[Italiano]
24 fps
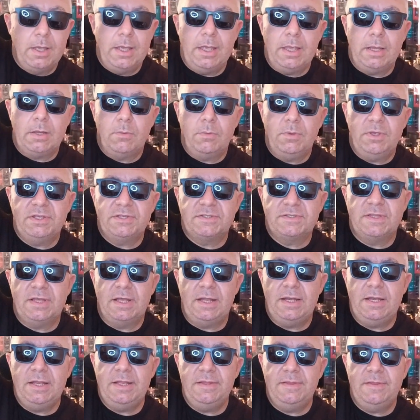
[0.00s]
e questa
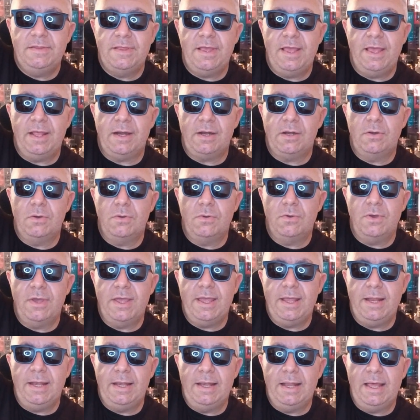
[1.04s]
all'interno
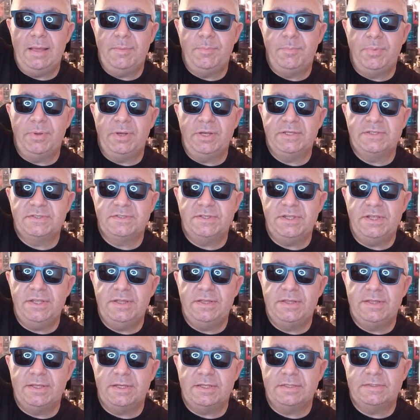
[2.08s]
è la
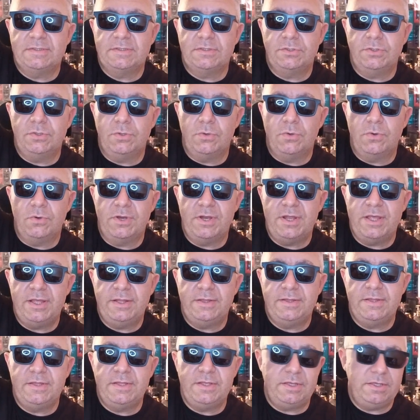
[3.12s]

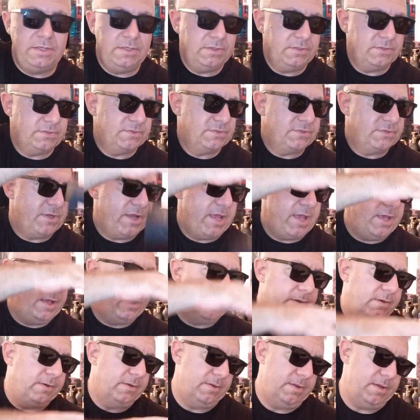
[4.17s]
presentazione di
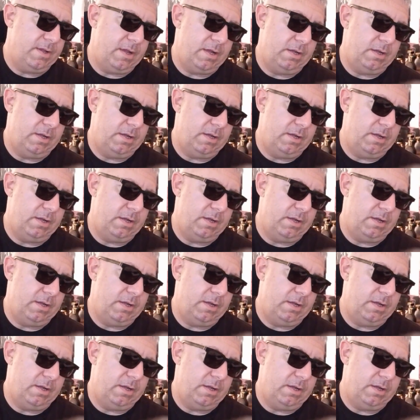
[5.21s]
Ser.